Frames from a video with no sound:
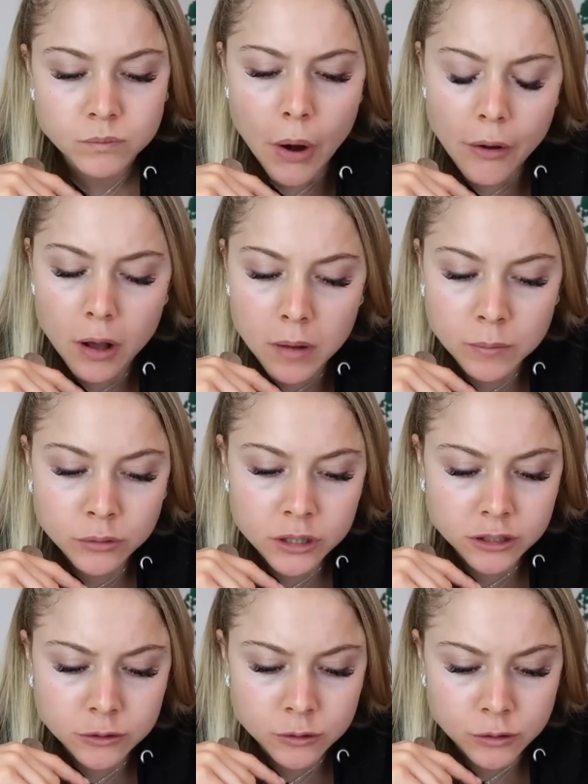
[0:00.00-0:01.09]
Ma raga, ma è
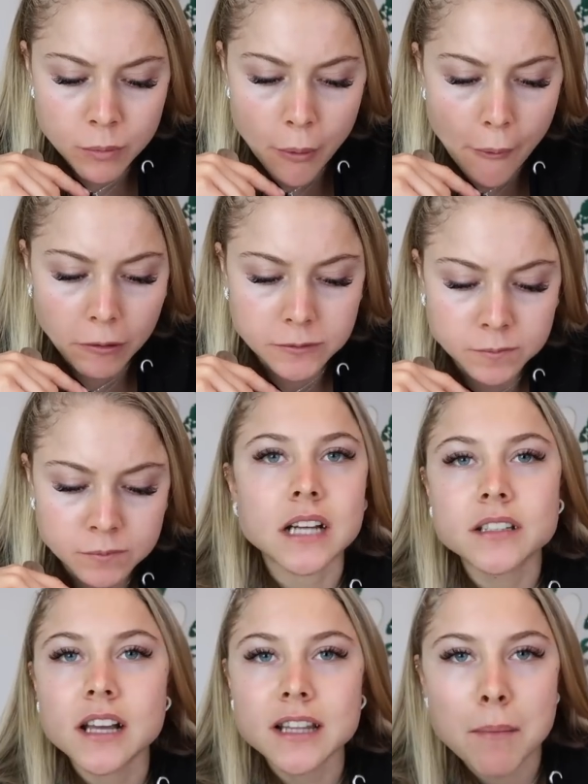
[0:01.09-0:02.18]
buonissimo! Sa
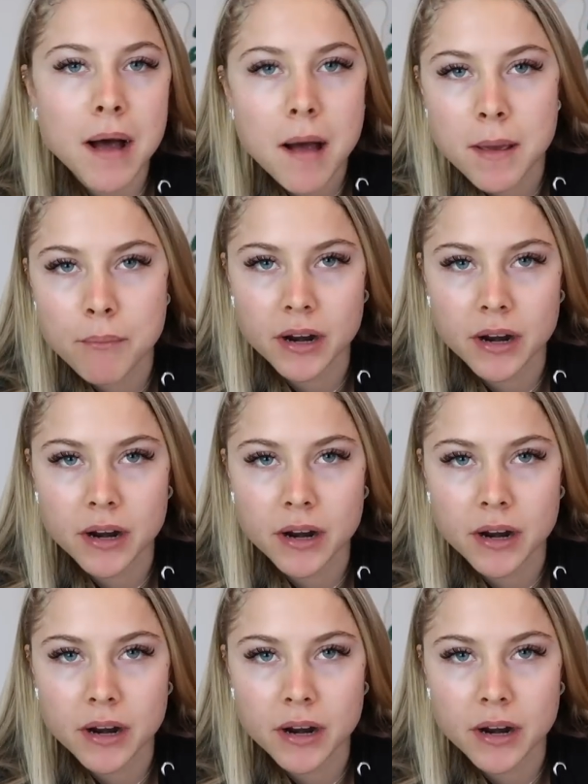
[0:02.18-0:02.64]
di edamame